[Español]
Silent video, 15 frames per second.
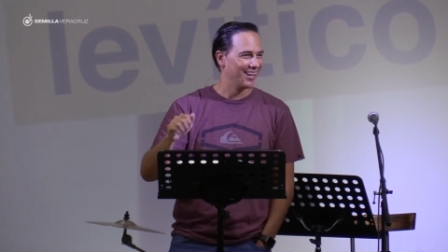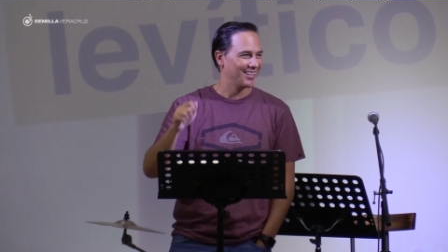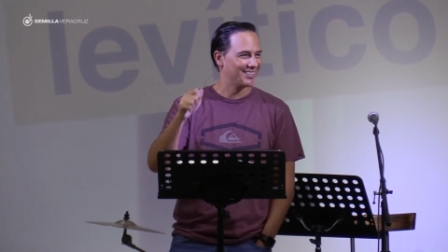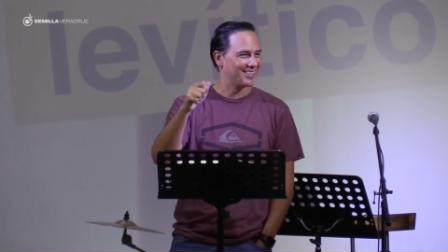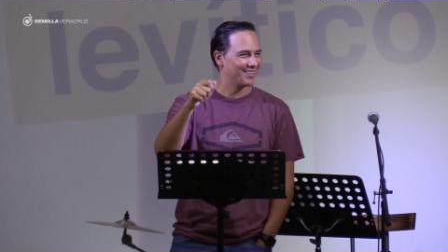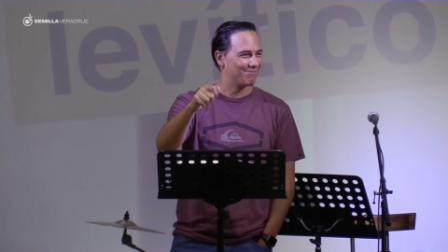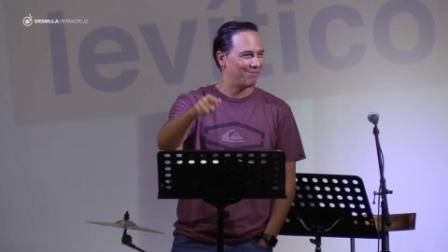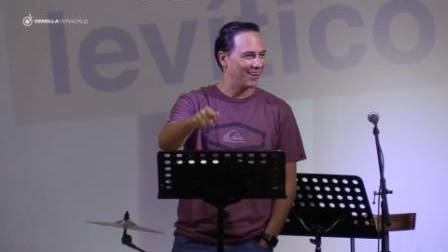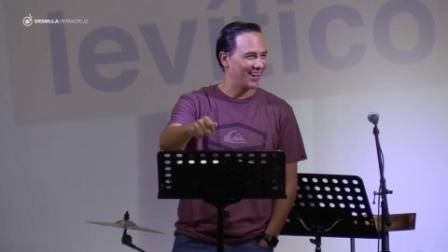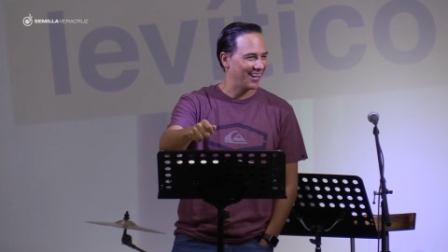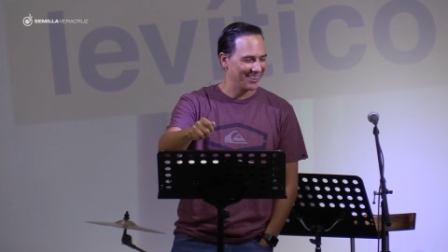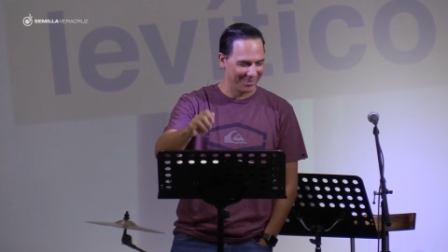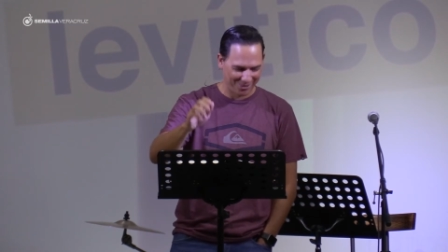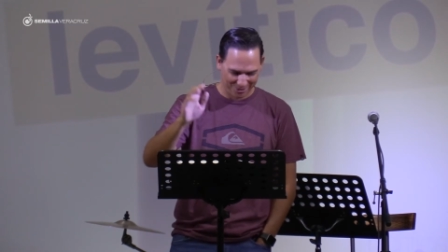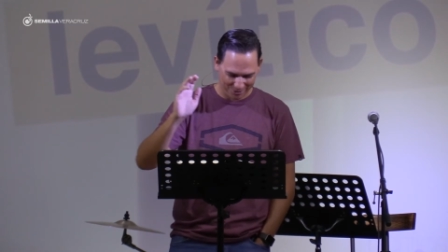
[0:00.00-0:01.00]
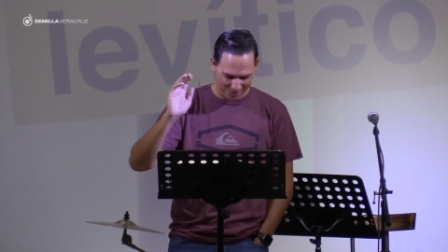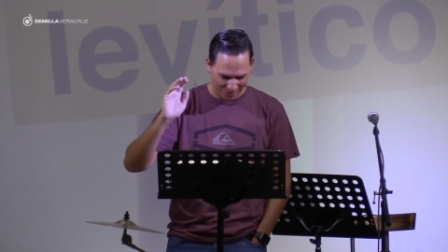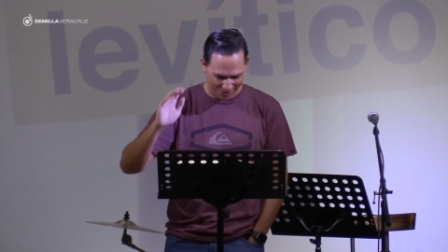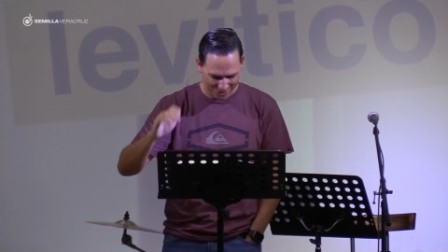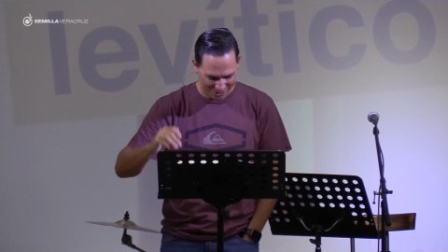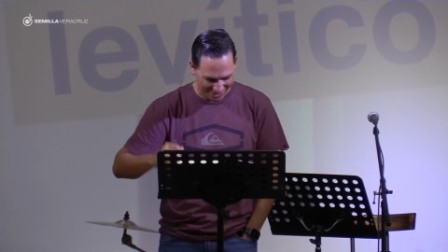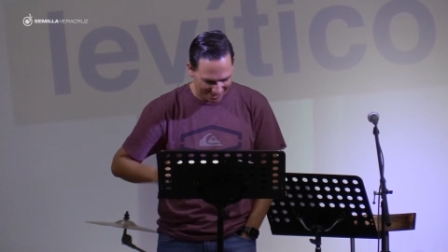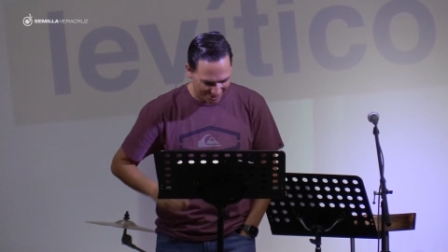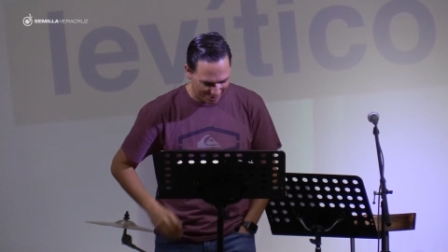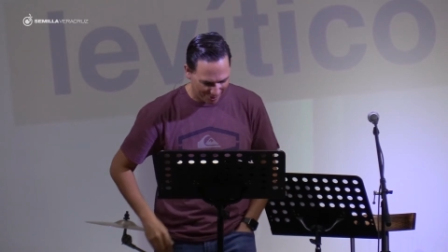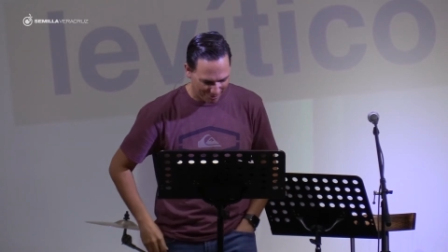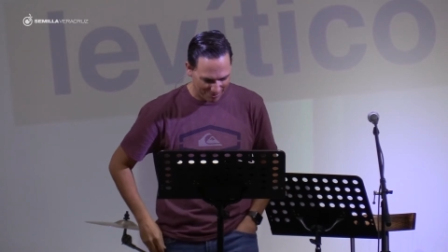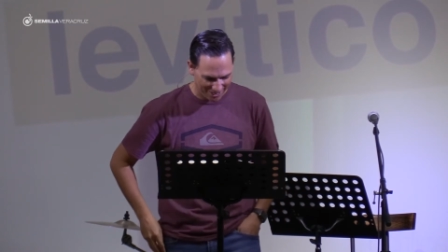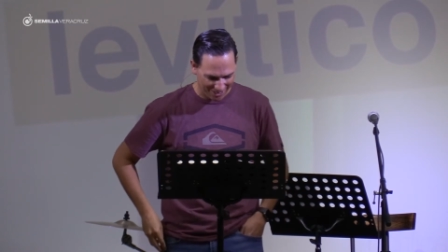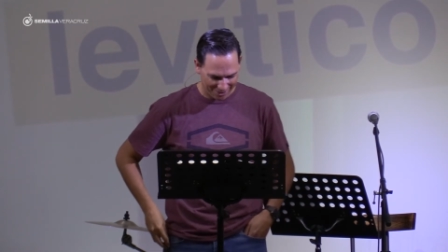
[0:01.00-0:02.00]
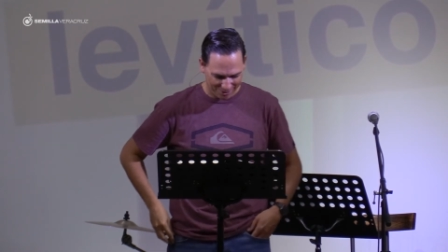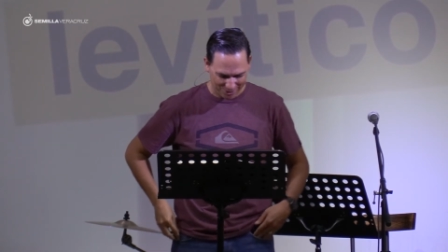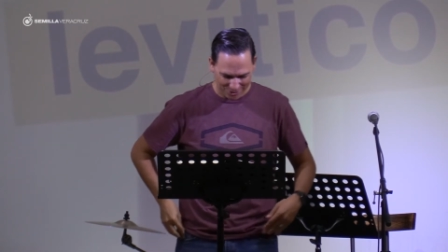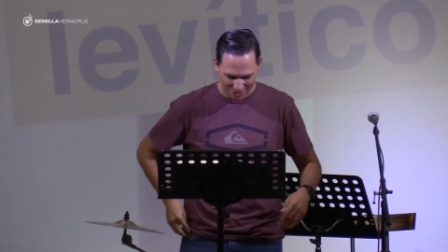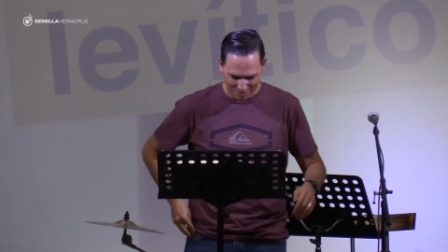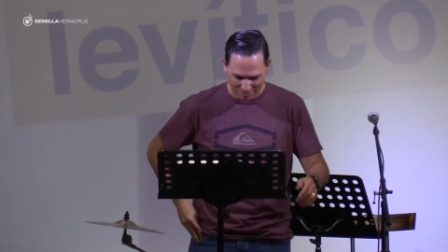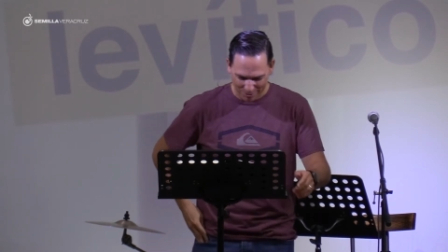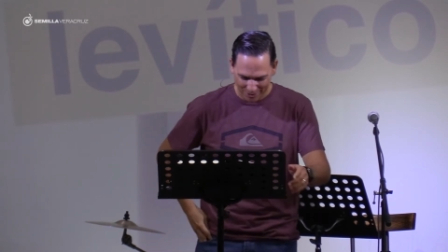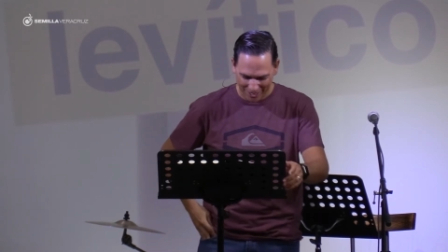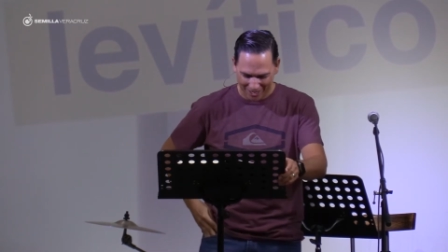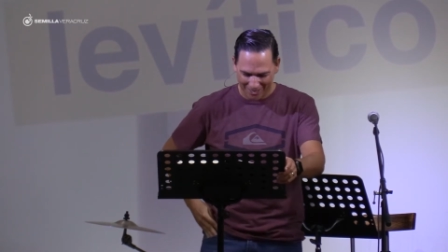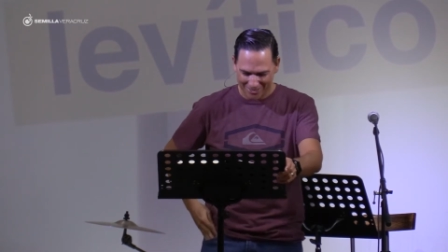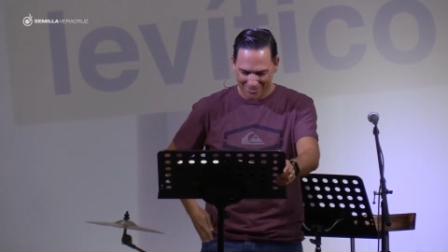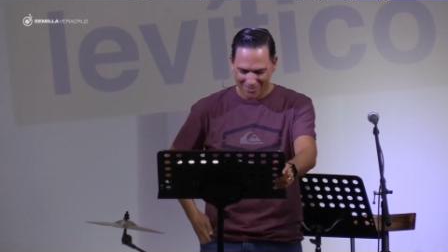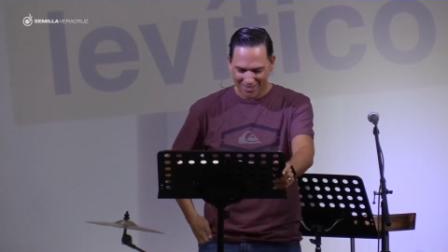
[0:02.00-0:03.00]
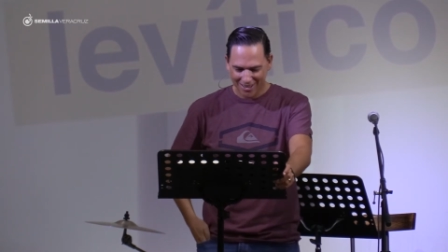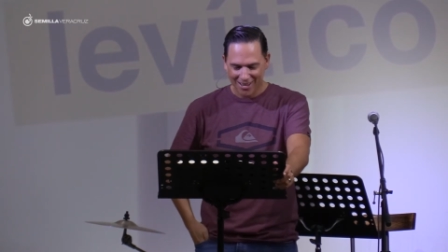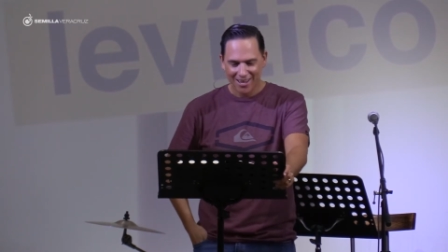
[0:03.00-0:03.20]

Ahí estás pagando tu kosher, tu comida kosher muy nice.